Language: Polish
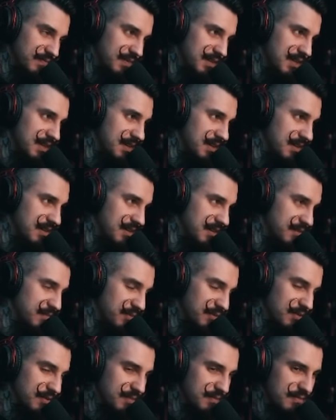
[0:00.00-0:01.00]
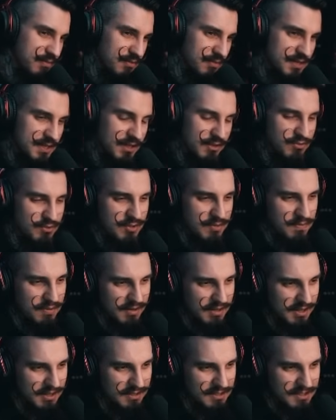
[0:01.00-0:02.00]
I, bo to był za duży
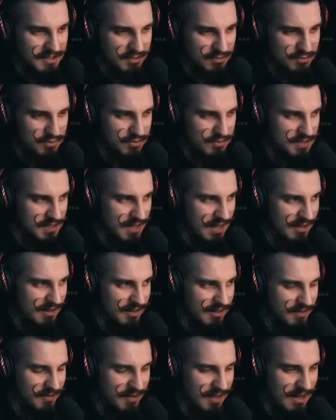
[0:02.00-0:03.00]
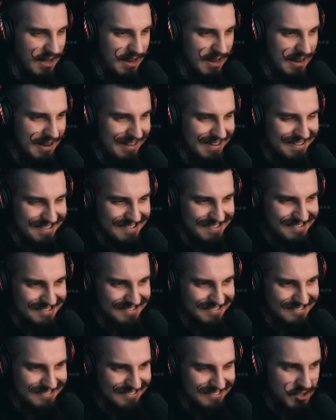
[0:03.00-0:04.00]
projekt na za dużą skalę, ale
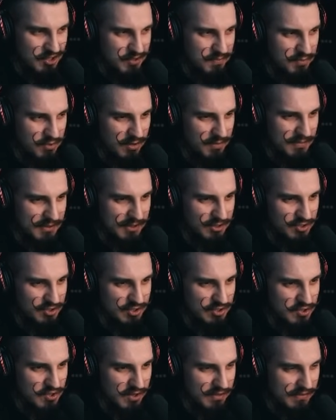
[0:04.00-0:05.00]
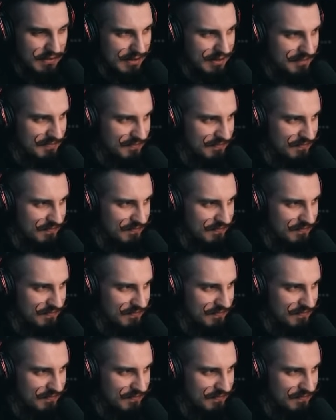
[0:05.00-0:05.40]
czy byłoby to rzeczowe?